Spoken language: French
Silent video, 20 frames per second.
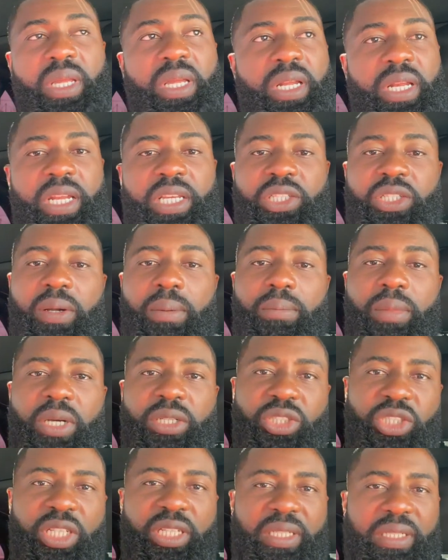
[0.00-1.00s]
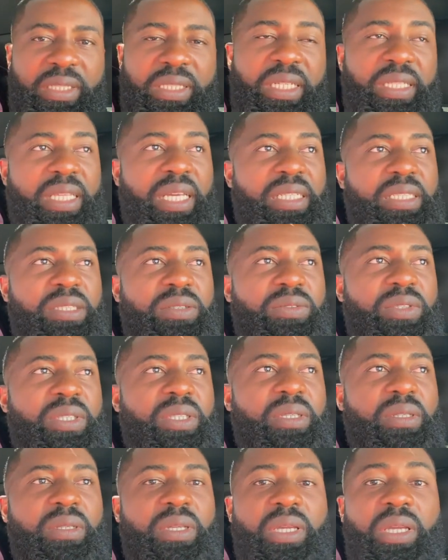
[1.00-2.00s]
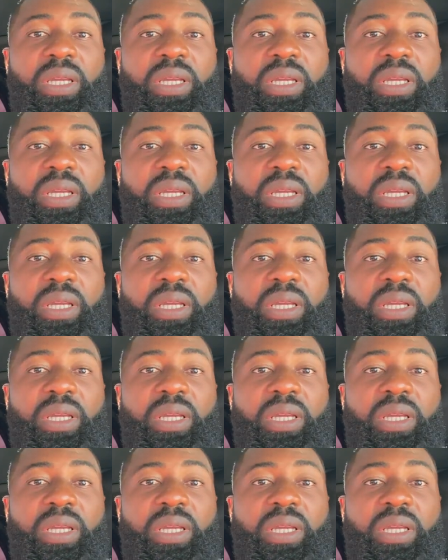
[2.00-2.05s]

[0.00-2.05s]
les gens mangeaient dans cette activité.